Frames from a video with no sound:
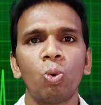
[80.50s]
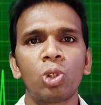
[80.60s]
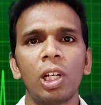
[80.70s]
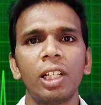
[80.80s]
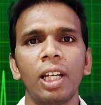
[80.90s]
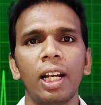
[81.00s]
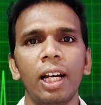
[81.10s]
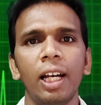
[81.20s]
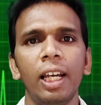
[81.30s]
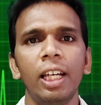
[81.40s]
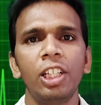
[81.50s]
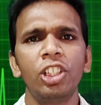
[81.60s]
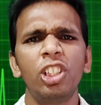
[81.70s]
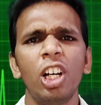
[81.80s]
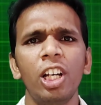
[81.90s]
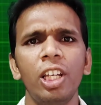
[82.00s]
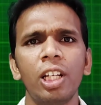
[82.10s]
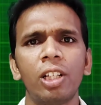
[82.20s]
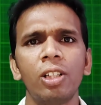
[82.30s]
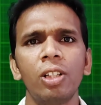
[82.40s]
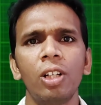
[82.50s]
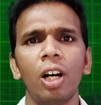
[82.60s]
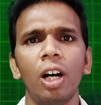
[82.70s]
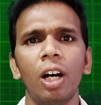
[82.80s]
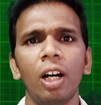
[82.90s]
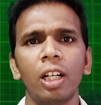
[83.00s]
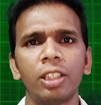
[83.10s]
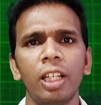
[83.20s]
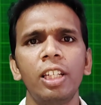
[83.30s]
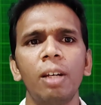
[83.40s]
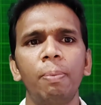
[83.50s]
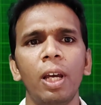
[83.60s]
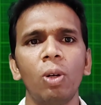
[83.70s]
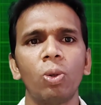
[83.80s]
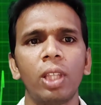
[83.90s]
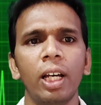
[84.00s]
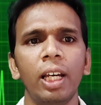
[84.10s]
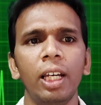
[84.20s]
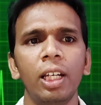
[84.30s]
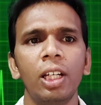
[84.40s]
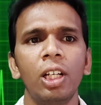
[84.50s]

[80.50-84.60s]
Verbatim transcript: कुचला जा रहा है या एक असहनीय पेन होता है